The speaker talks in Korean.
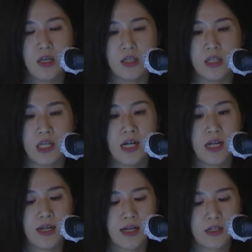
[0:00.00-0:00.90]

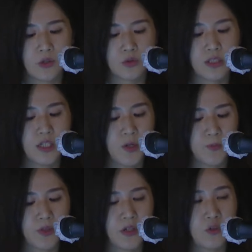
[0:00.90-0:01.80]
이야기랑 그리고 체험
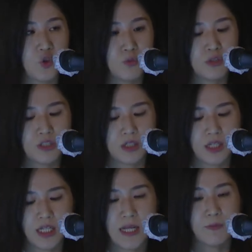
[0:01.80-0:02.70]
그리고
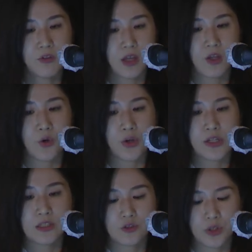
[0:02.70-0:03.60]
유물들이 함께
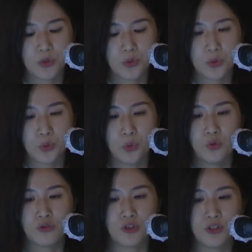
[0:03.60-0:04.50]
연결될 수 있도록도
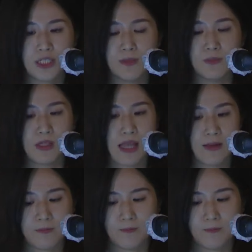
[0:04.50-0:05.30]
구성을 했습니다.